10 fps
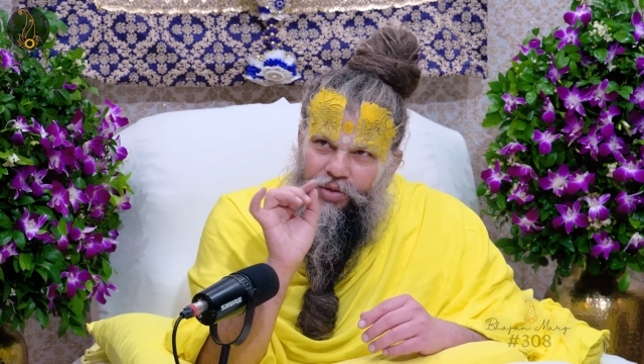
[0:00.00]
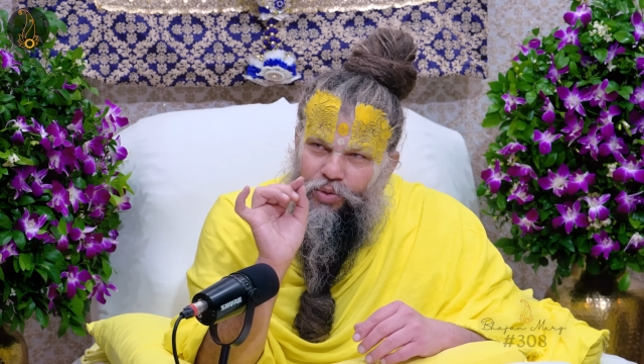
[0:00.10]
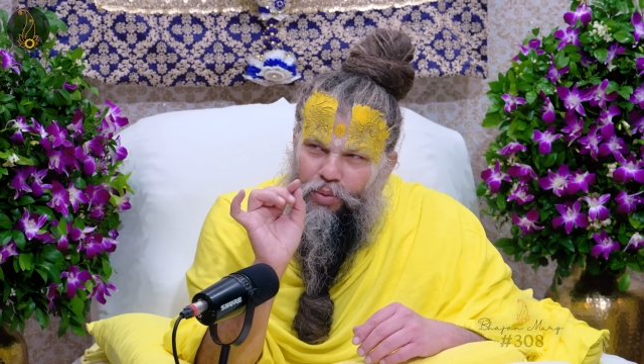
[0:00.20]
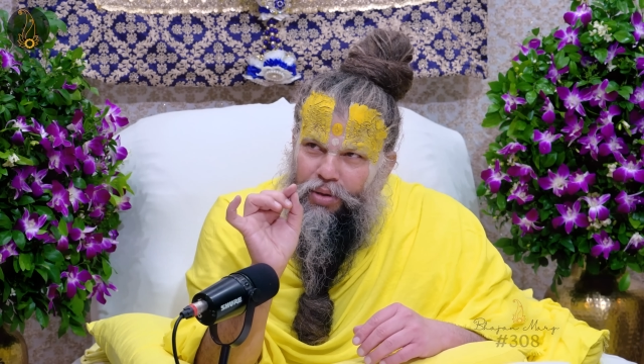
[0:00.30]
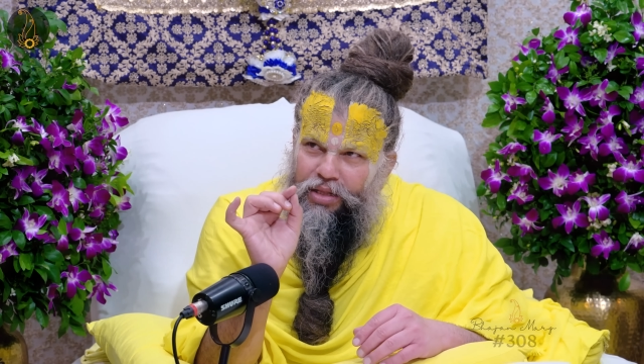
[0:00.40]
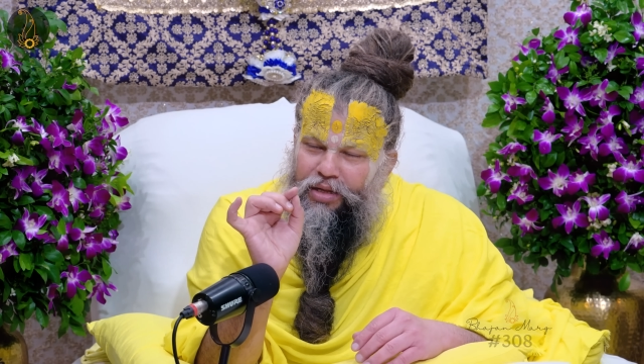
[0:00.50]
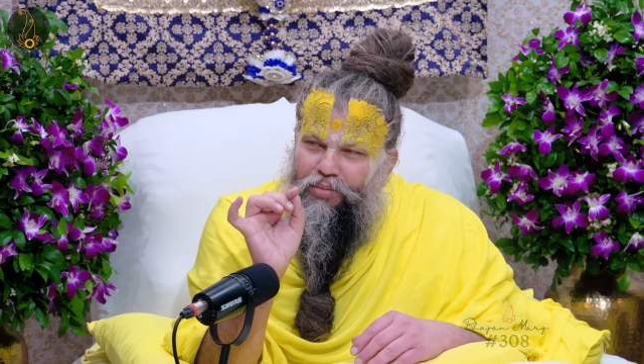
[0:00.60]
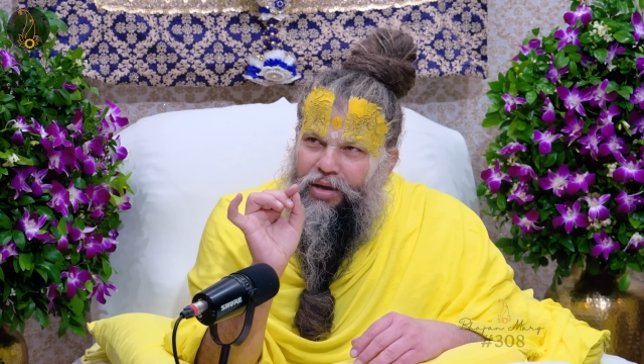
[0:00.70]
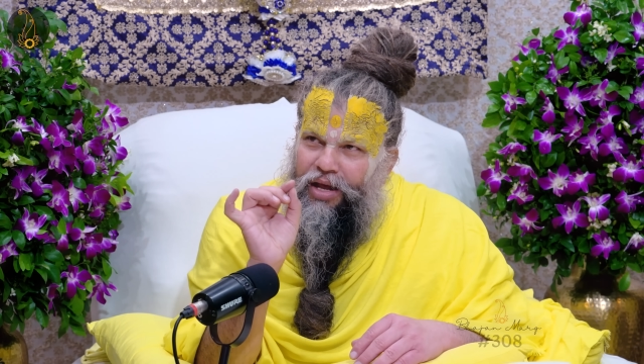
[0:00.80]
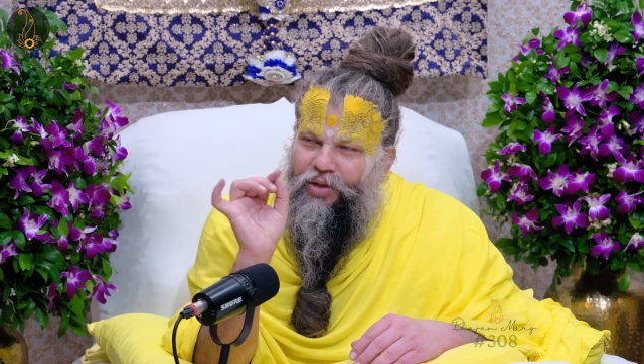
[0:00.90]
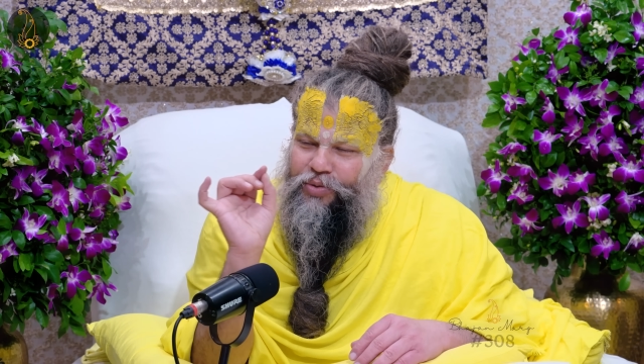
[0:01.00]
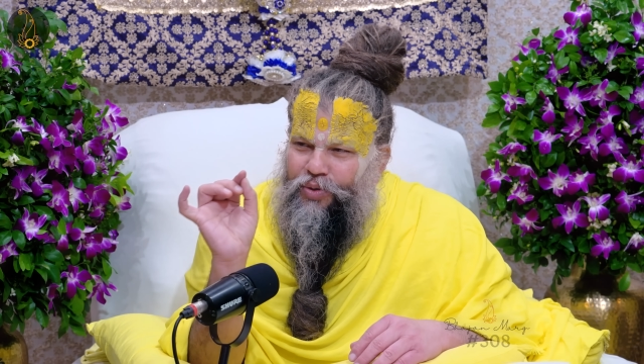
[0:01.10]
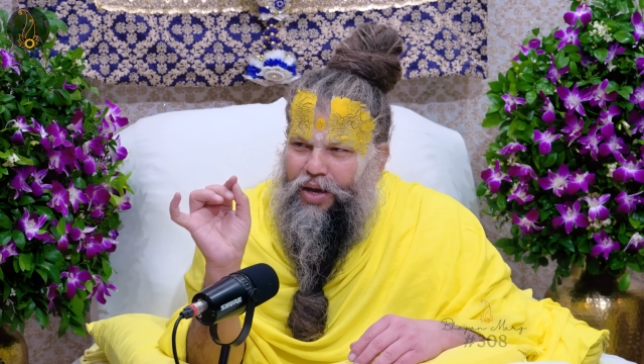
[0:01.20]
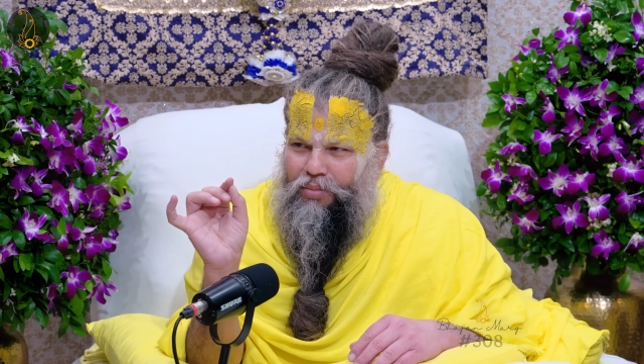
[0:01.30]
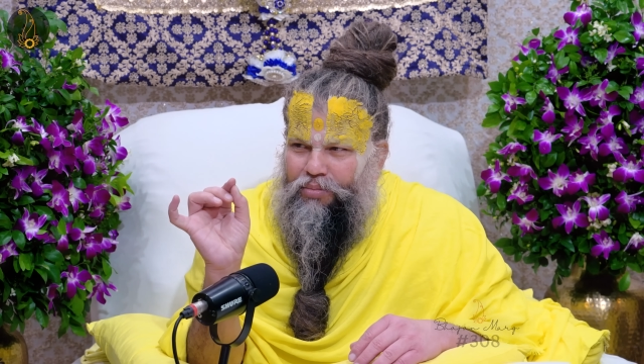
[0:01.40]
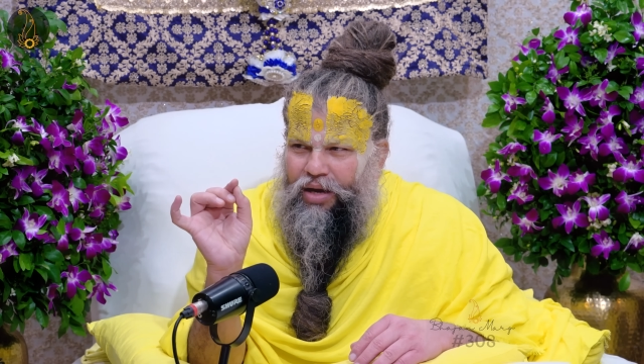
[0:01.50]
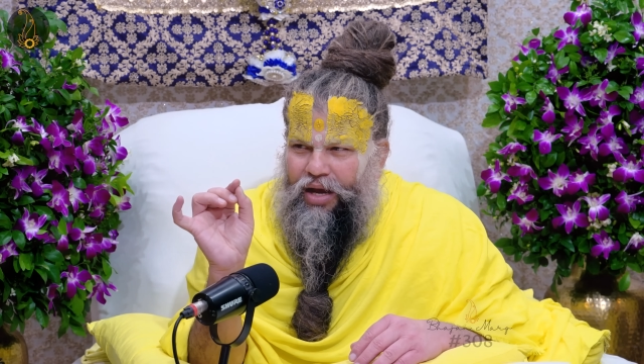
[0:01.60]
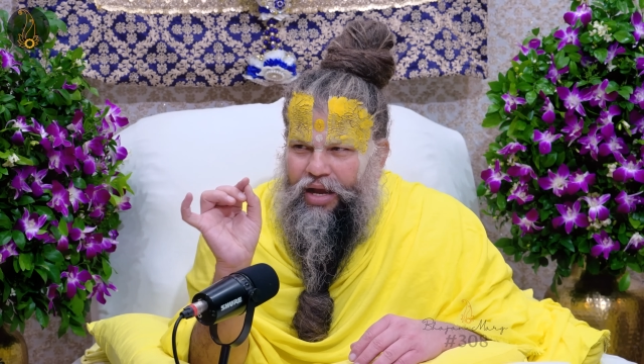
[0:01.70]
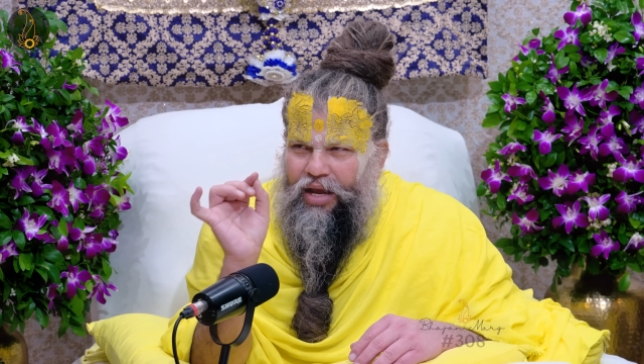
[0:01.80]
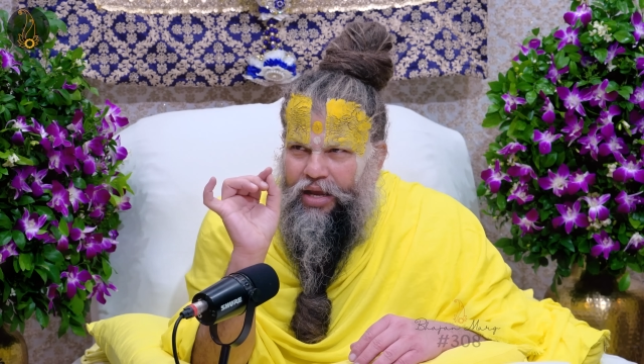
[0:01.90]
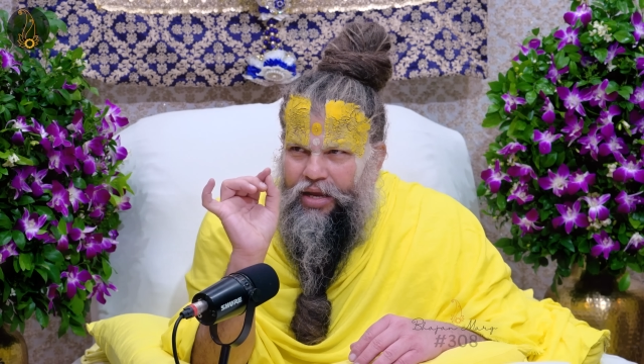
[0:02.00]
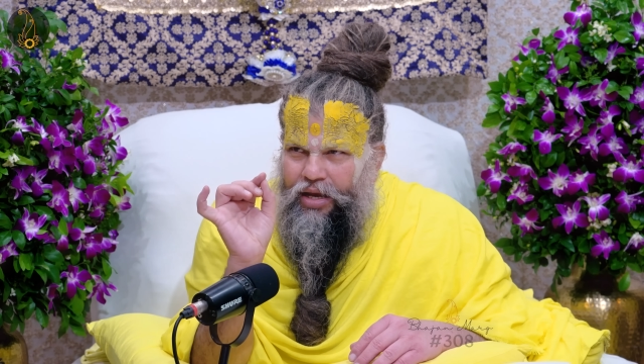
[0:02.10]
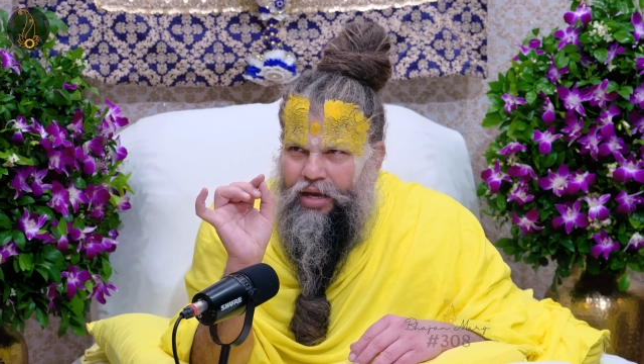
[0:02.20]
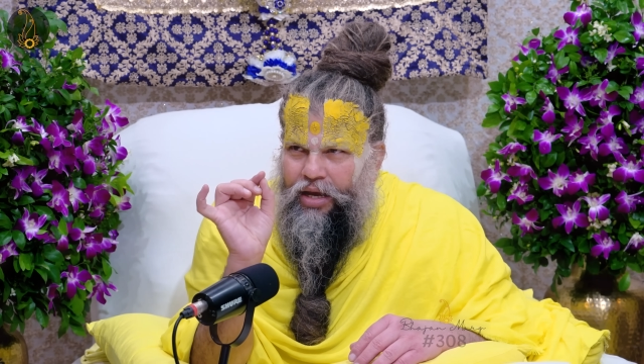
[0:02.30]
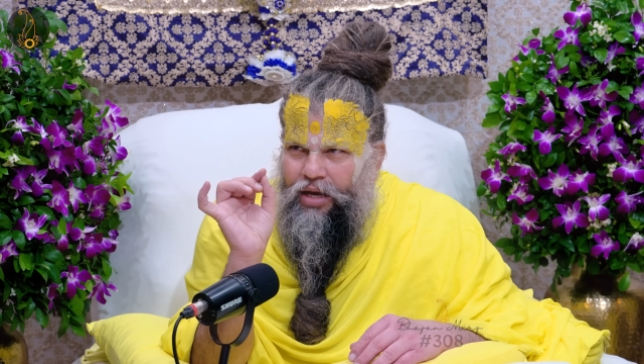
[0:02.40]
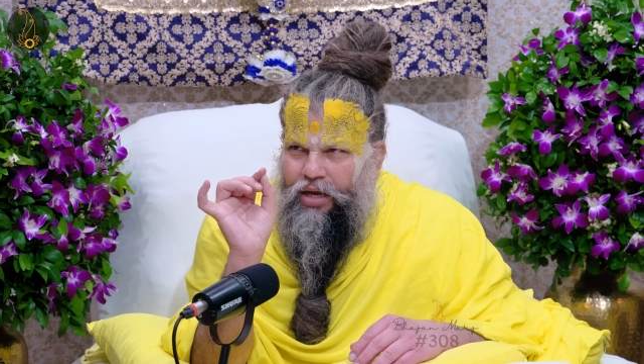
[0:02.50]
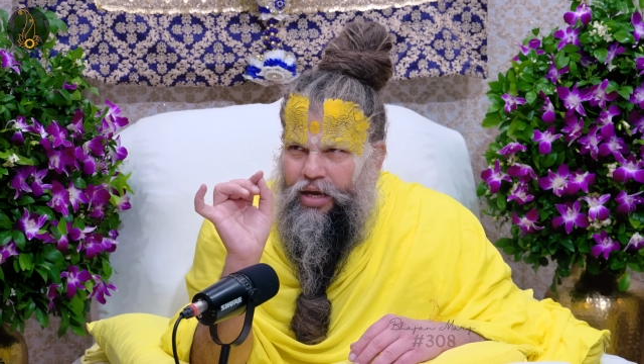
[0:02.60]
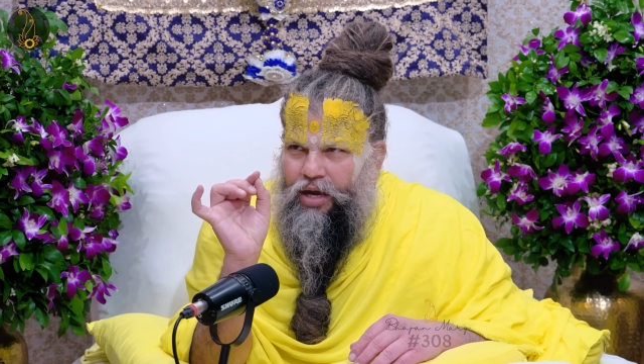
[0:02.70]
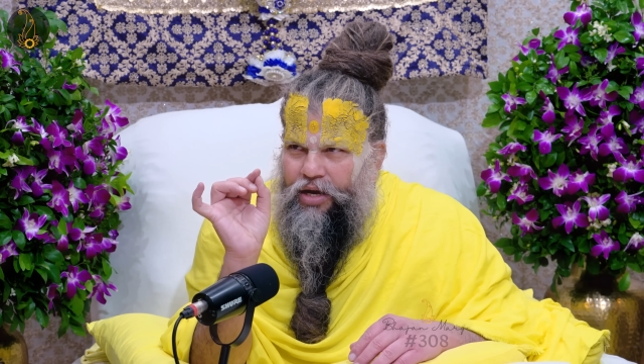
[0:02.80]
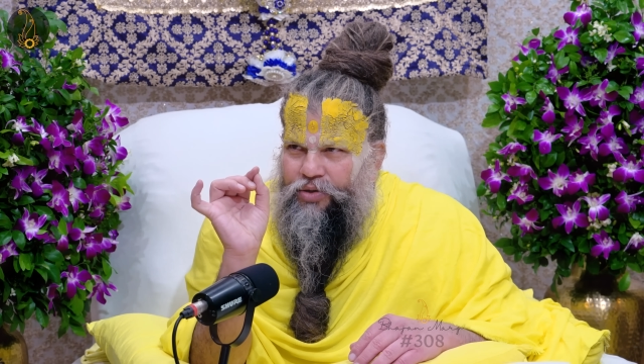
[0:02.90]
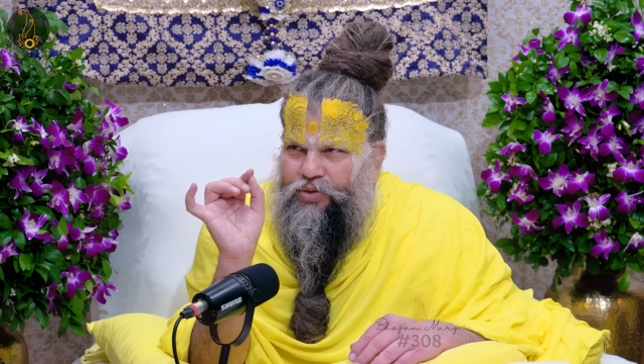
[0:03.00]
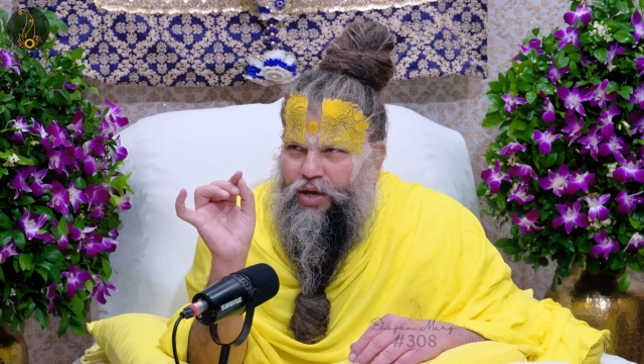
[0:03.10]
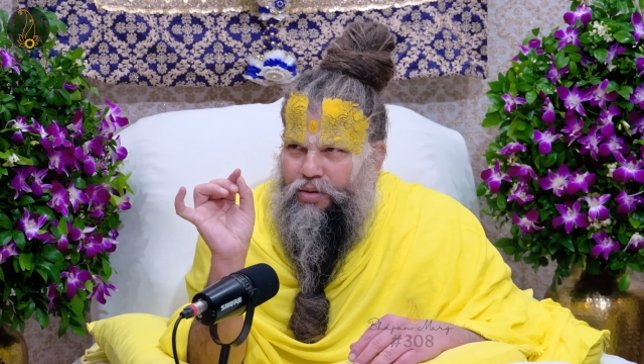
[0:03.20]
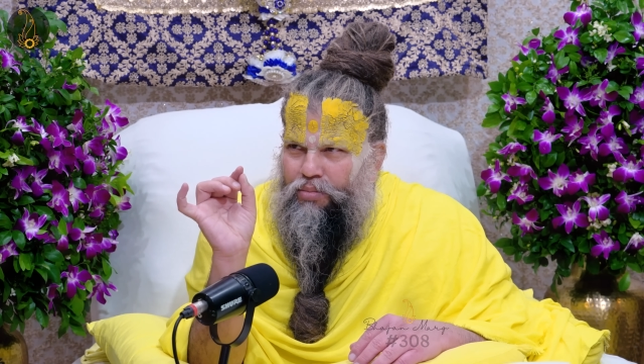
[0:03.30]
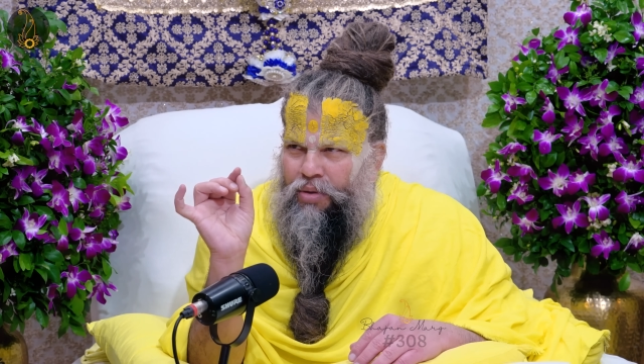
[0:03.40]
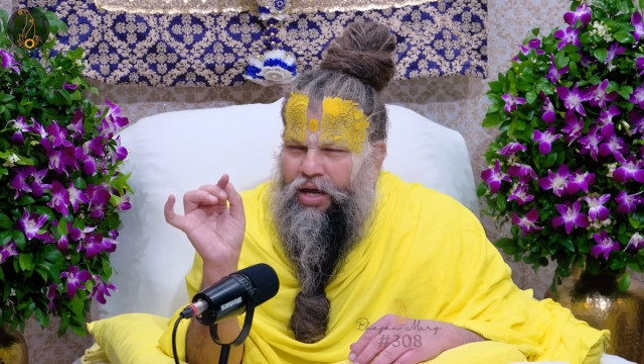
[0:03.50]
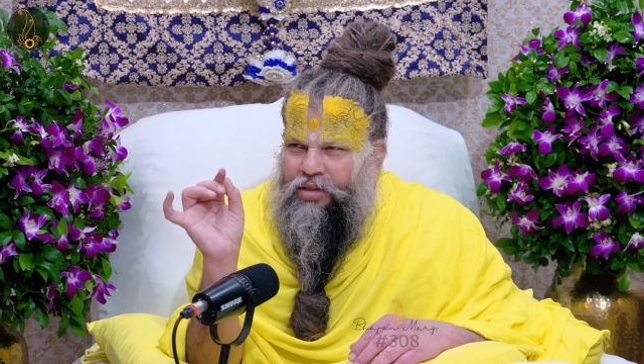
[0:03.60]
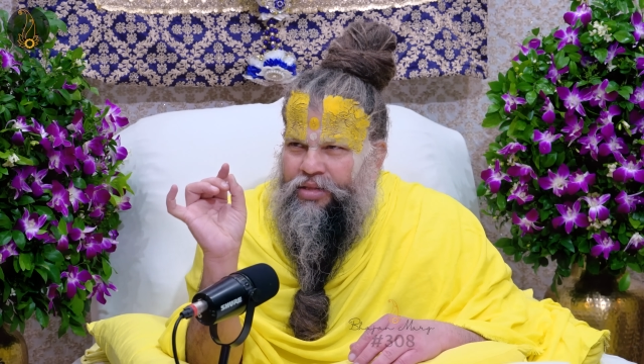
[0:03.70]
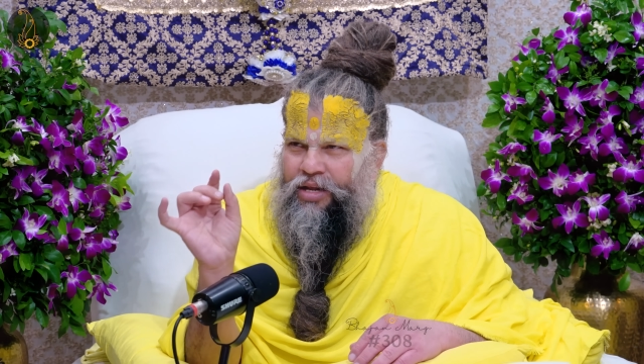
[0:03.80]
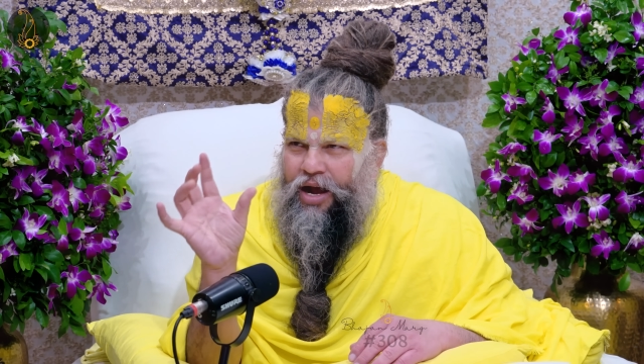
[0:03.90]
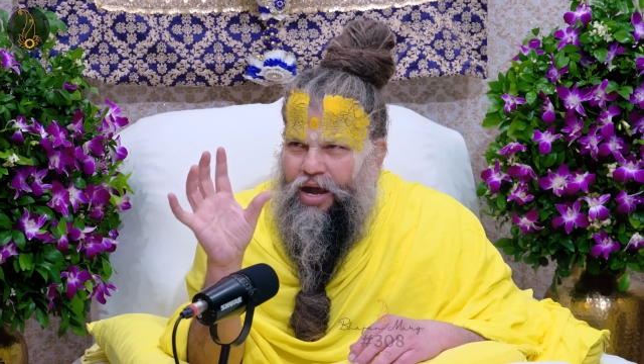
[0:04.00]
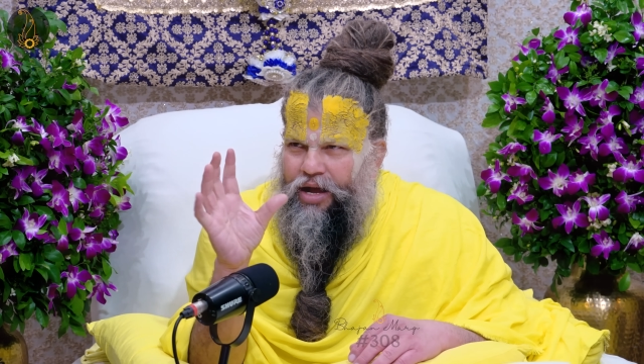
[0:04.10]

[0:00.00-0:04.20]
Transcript: जो मंत्र मिला है जो नाम मिला है एक एक अक्षर मात्रा